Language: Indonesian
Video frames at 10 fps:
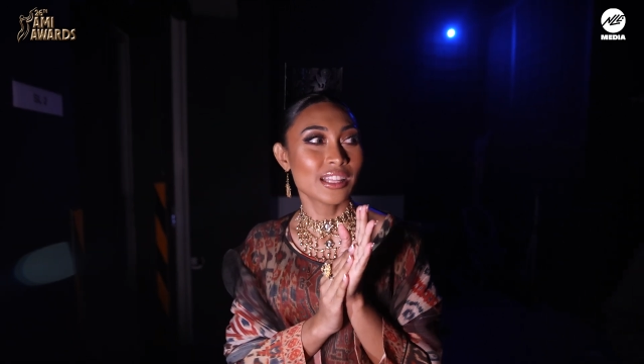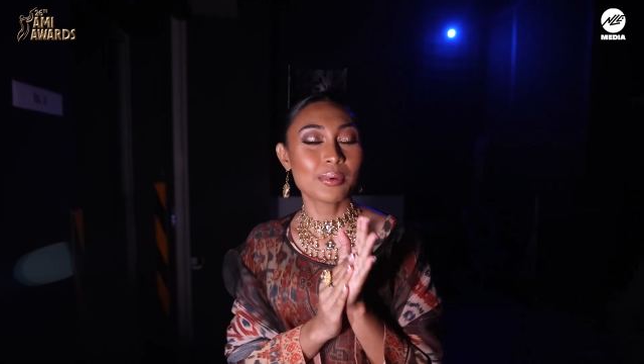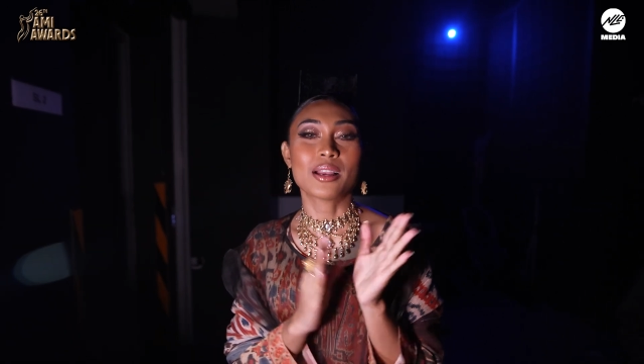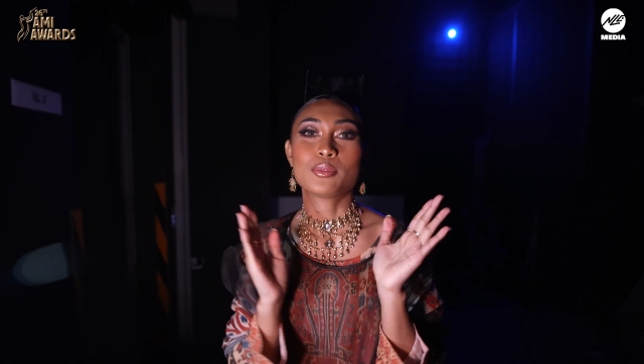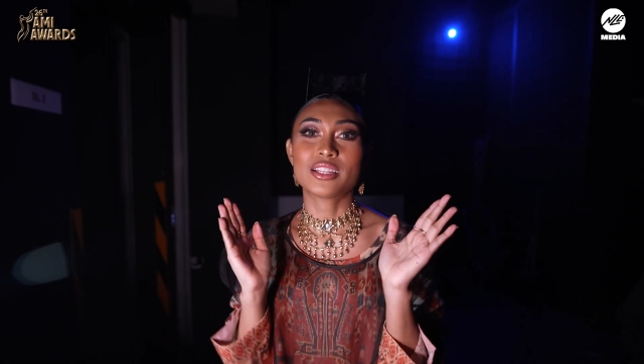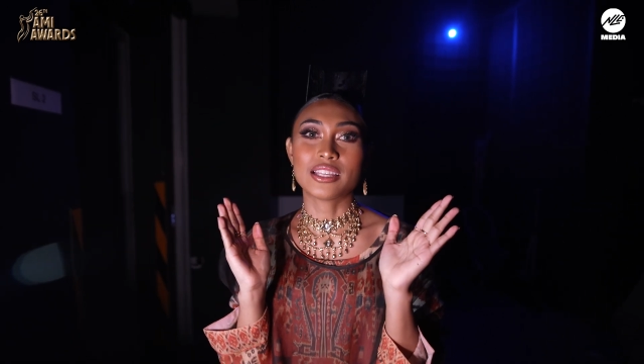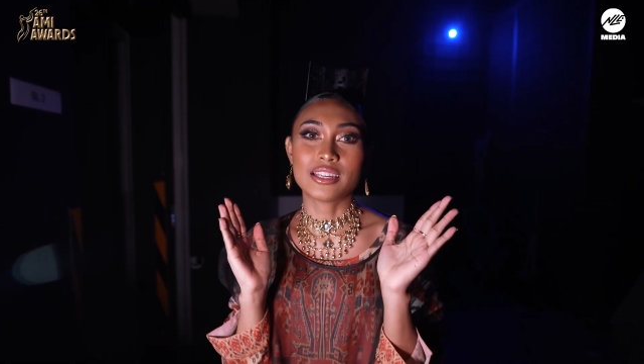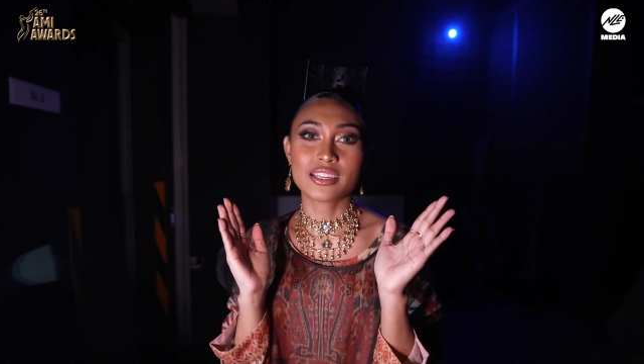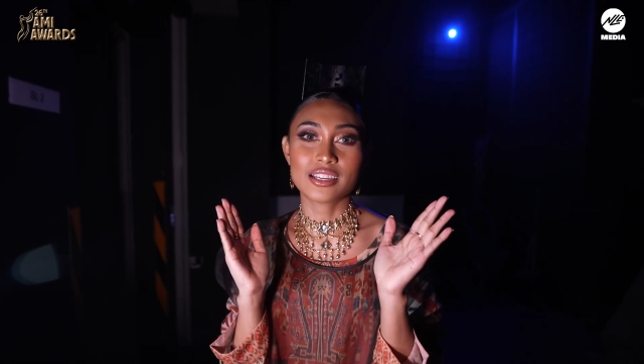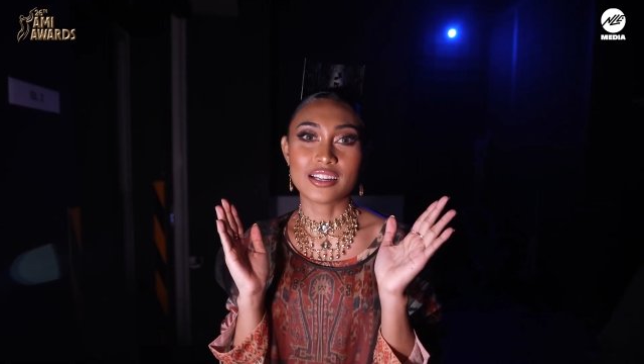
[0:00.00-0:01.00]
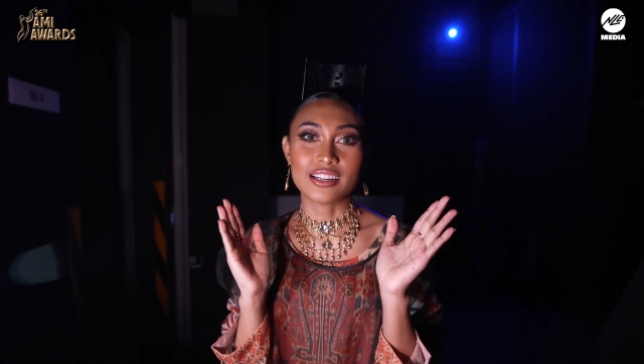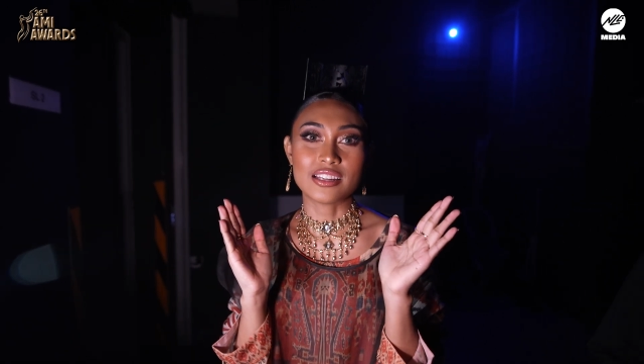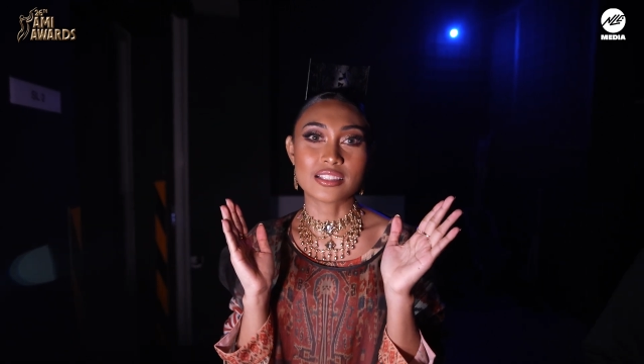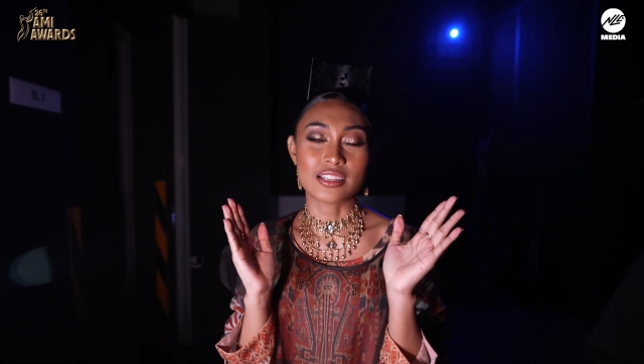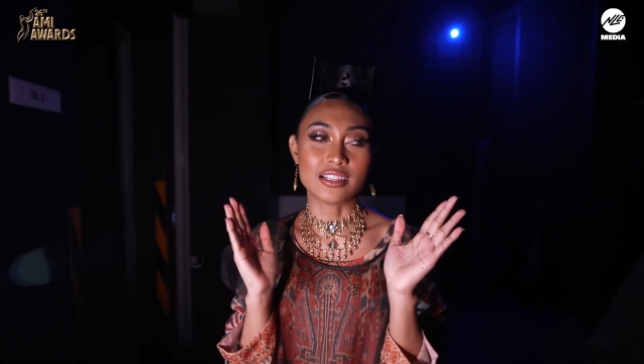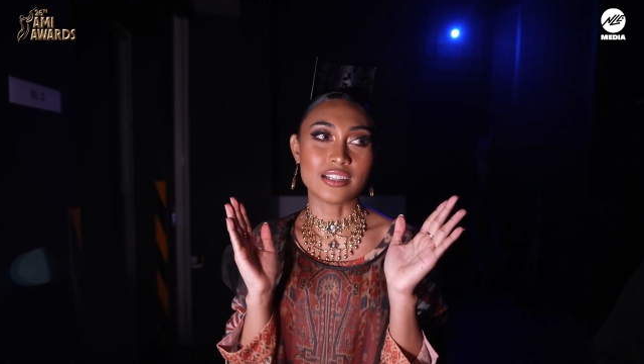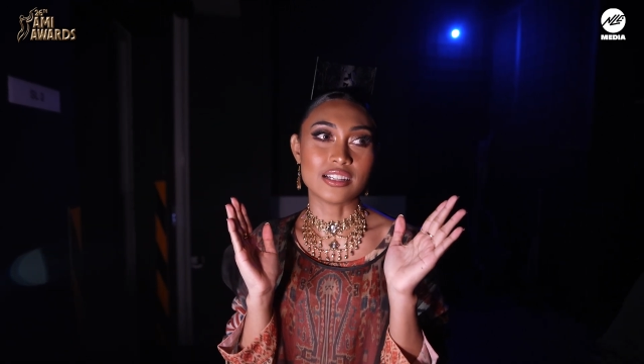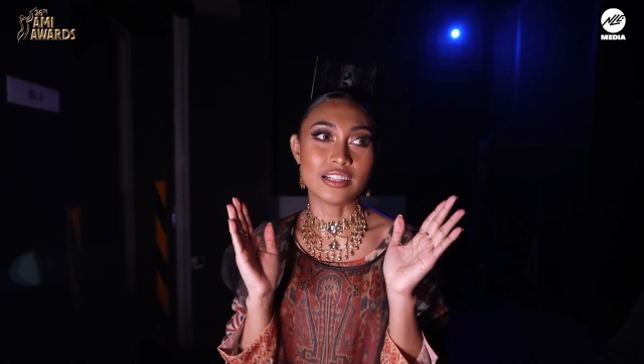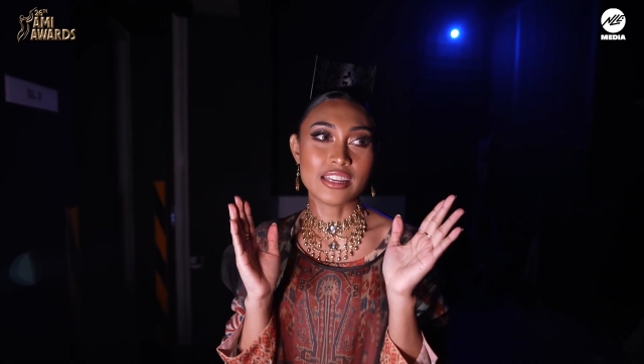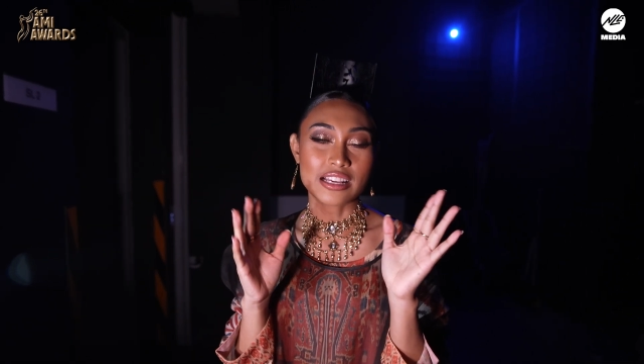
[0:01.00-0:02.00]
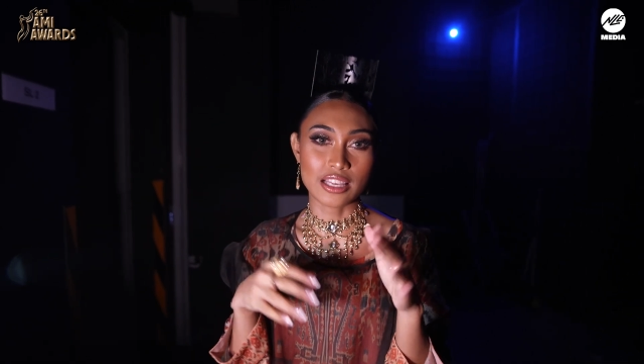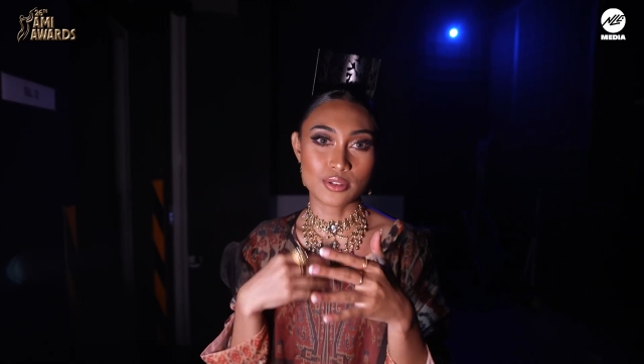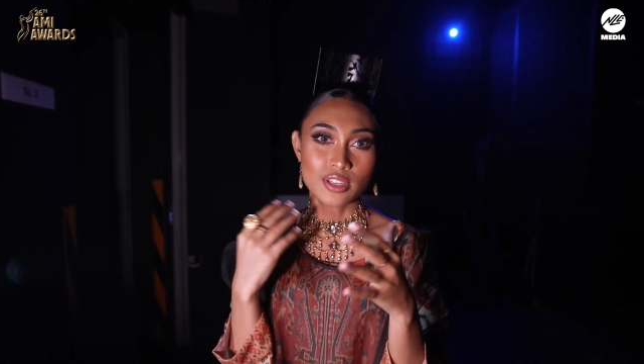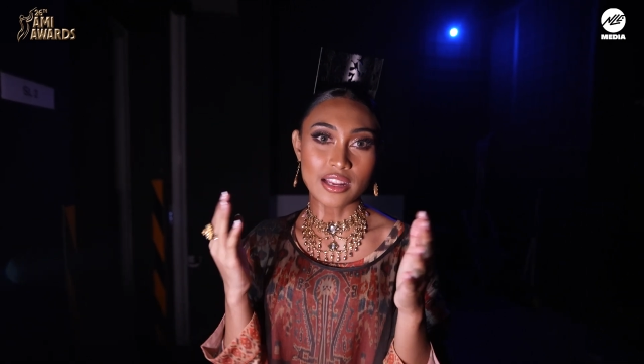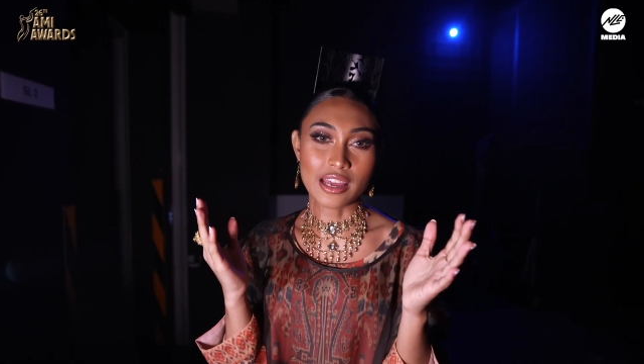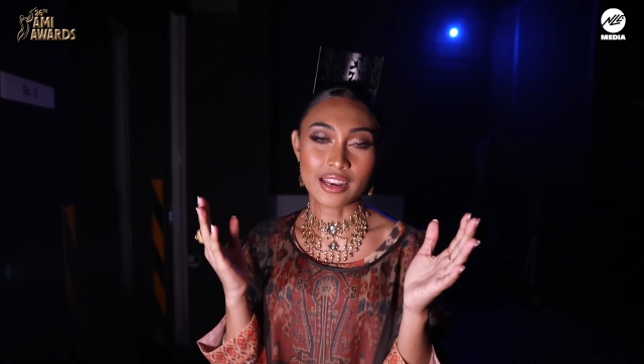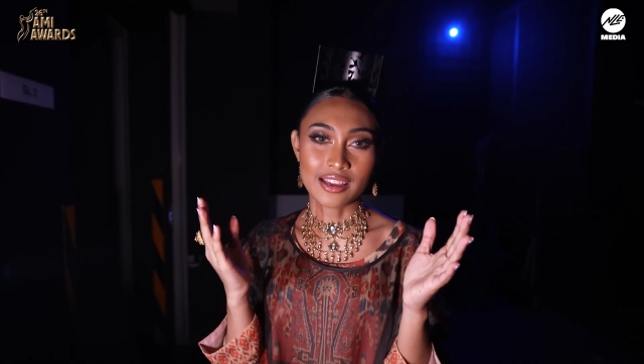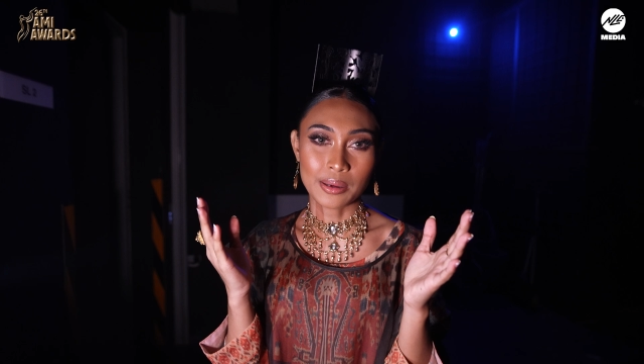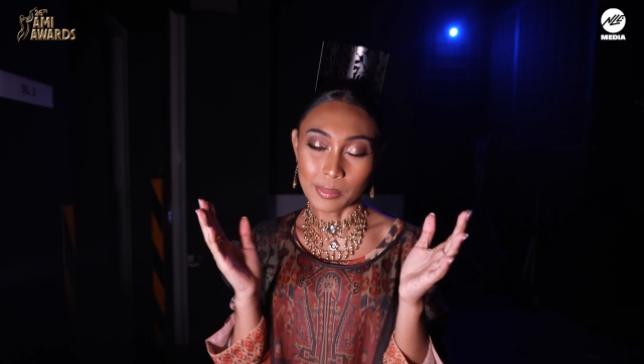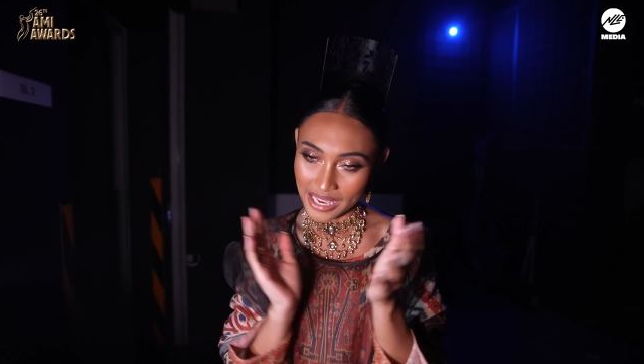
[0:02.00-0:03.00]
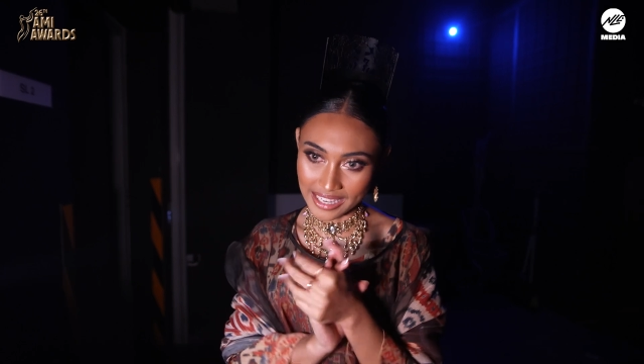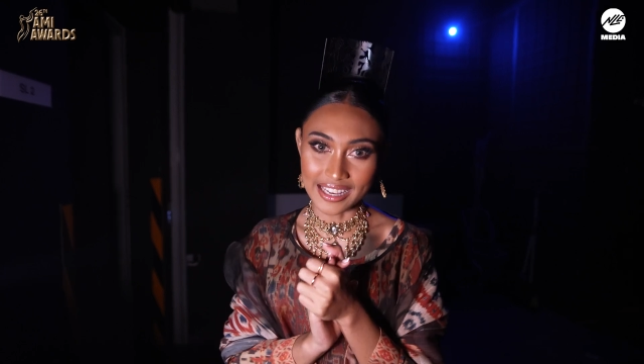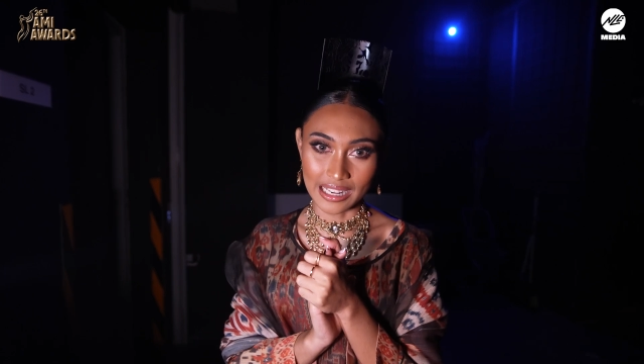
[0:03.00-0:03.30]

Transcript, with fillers: tapi alhamdulillah tadi uh, di, uh, dieksekusi dengan baik